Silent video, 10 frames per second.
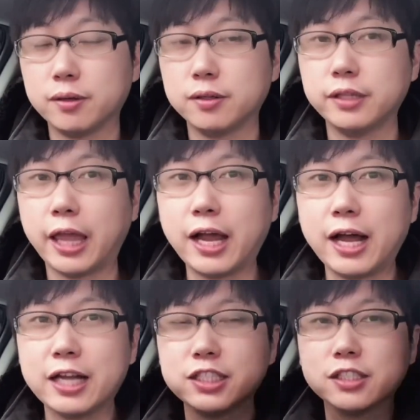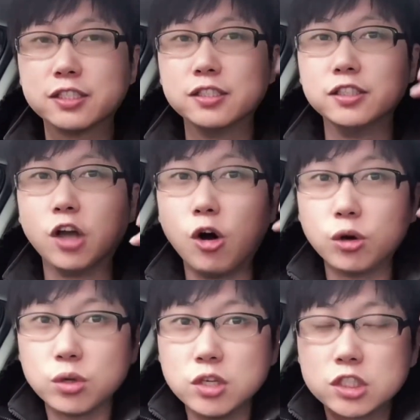내가 아직 그
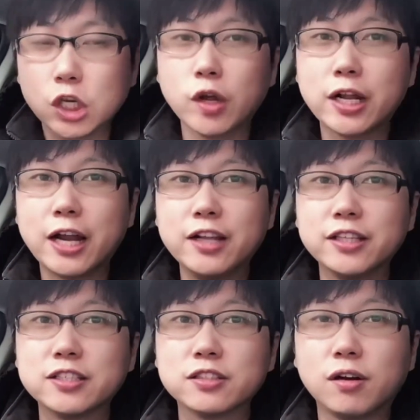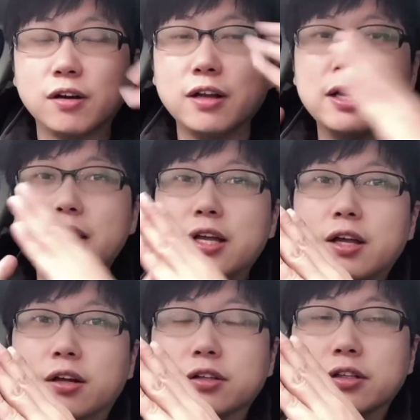영어를 전환하는 데 있어서
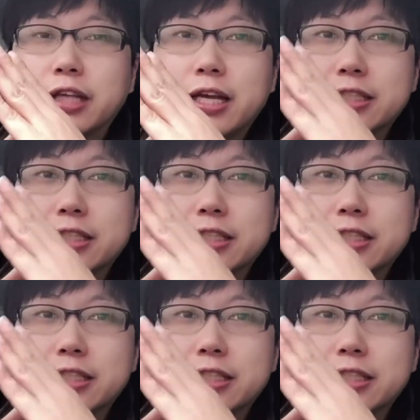어떤 내